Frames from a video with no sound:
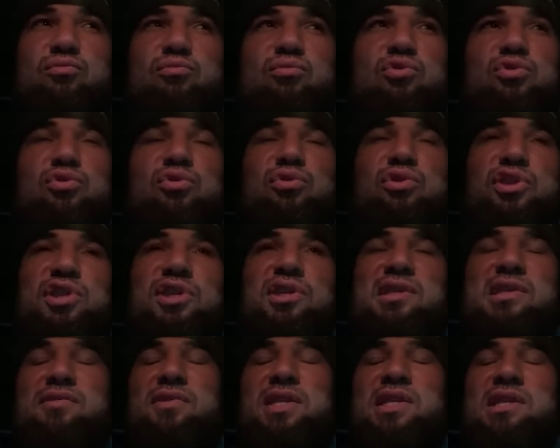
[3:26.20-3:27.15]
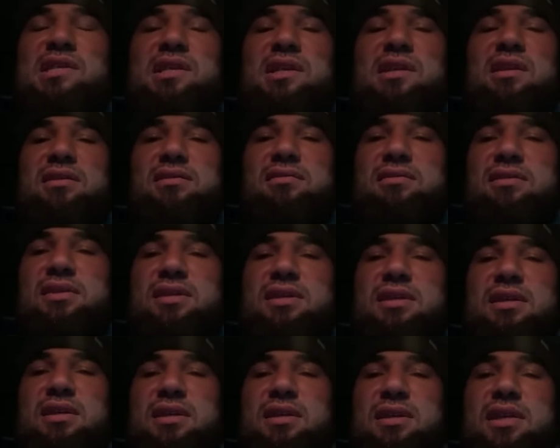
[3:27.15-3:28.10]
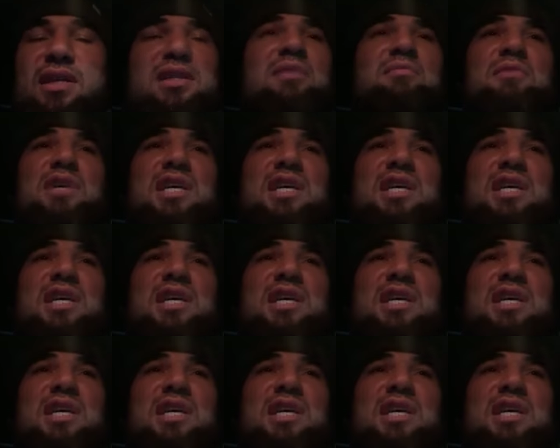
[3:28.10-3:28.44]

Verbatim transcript: буду идти к своей цели. Это